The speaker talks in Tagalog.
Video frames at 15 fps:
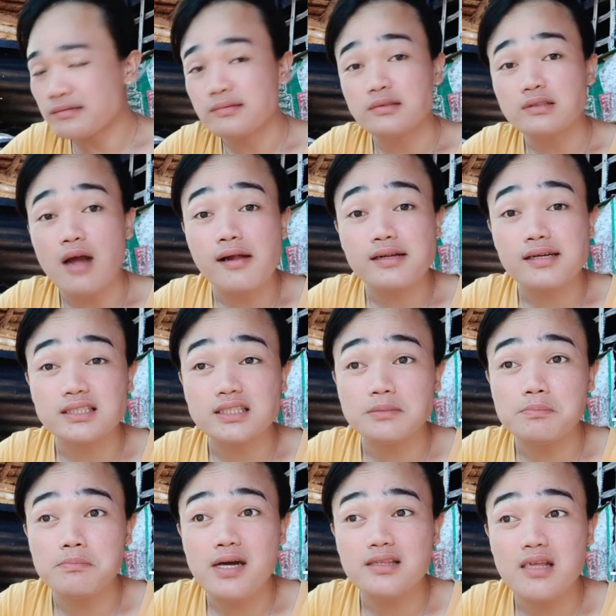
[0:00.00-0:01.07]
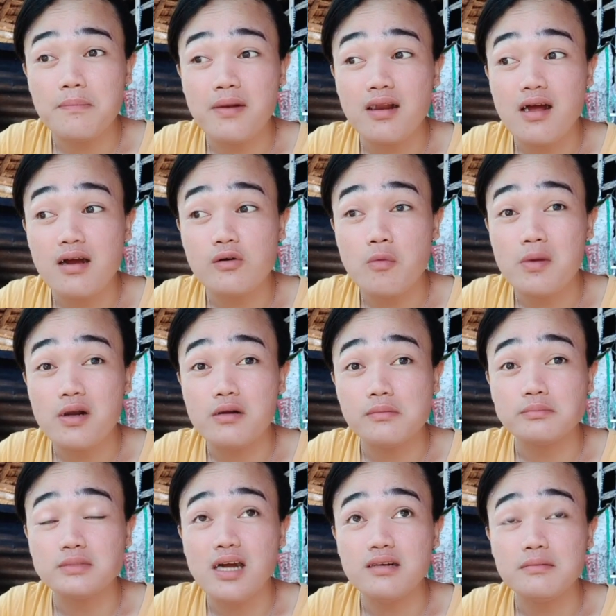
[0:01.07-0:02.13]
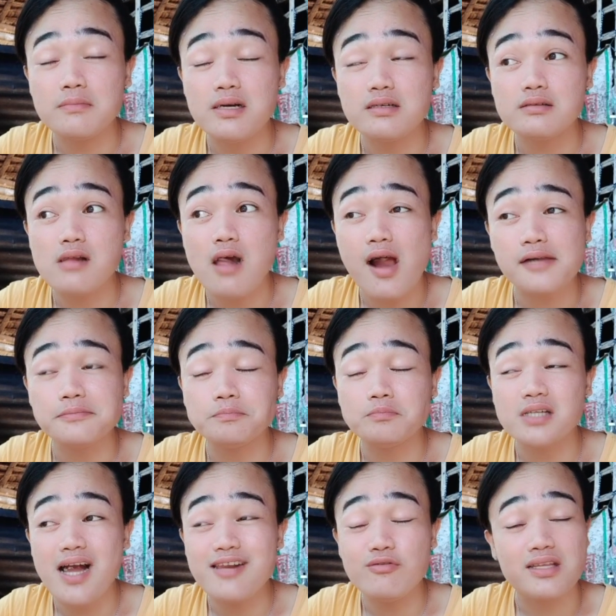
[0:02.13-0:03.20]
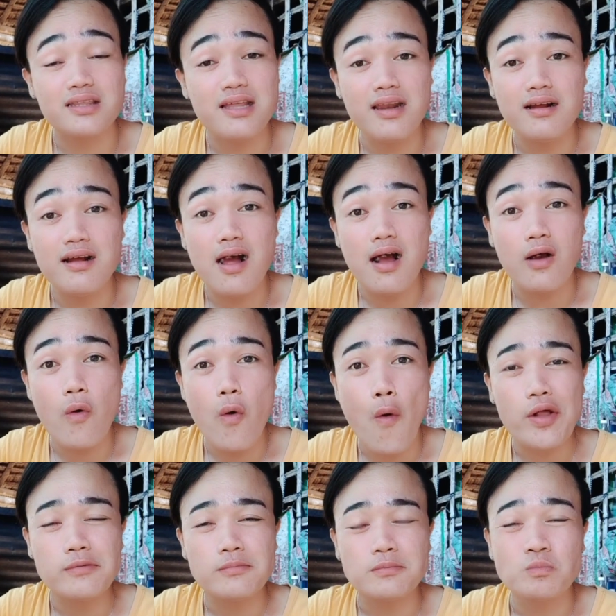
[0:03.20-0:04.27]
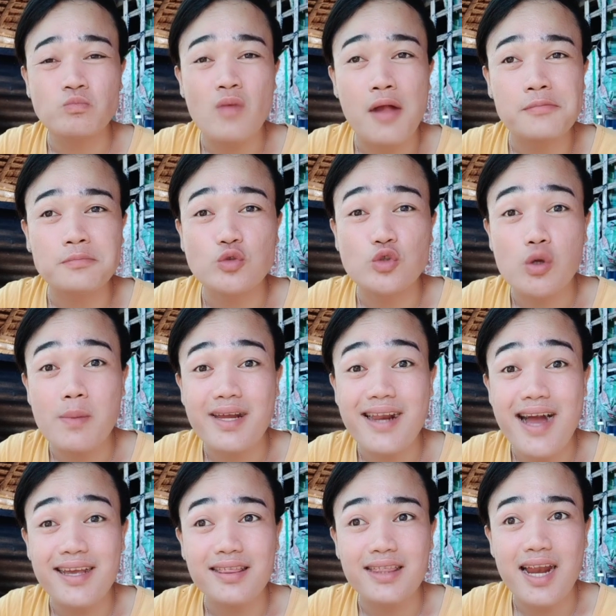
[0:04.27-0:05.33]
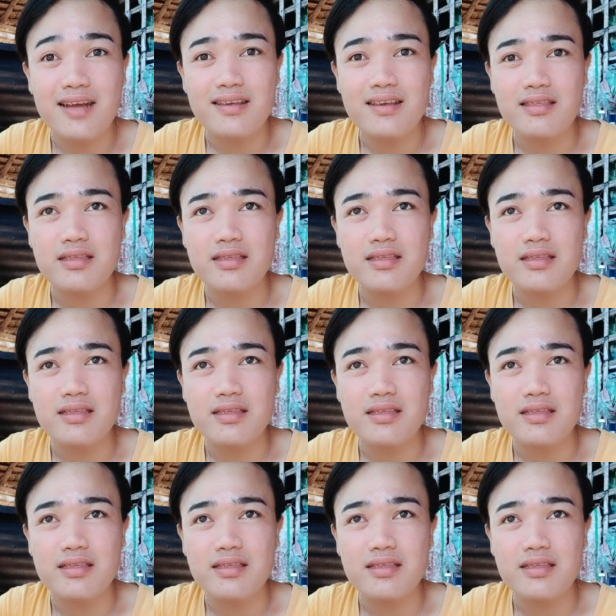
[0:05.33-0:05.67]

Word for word: Kasi bata pa lang ako, mag, mag, mag, mag ano na talaga ako. So, marakit-rakit na.